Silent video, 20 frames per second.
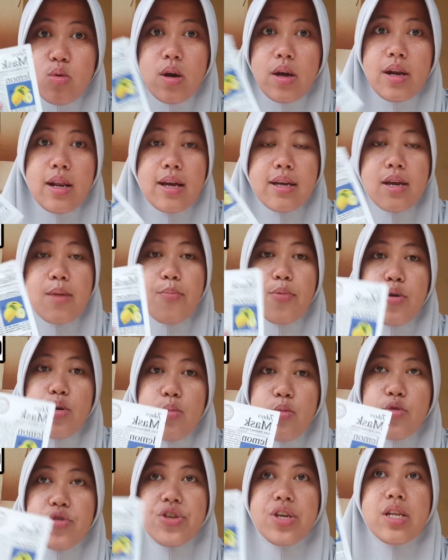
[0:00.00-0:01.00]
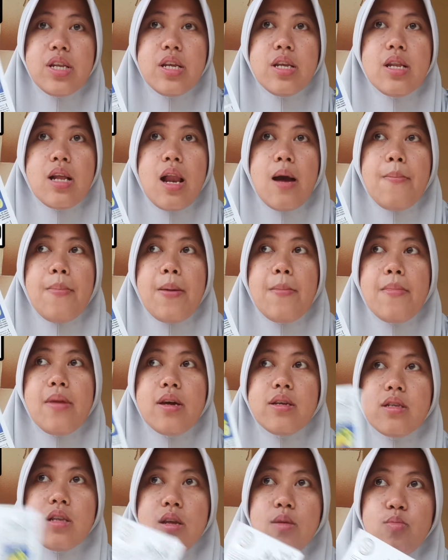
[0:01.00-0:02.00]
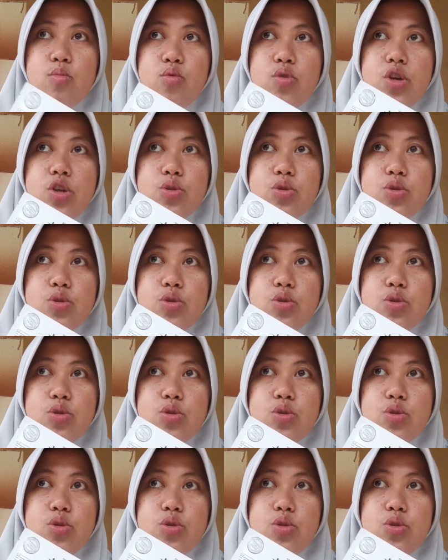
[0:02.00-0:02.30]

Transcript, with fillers: karena lagi promo jadi 18.000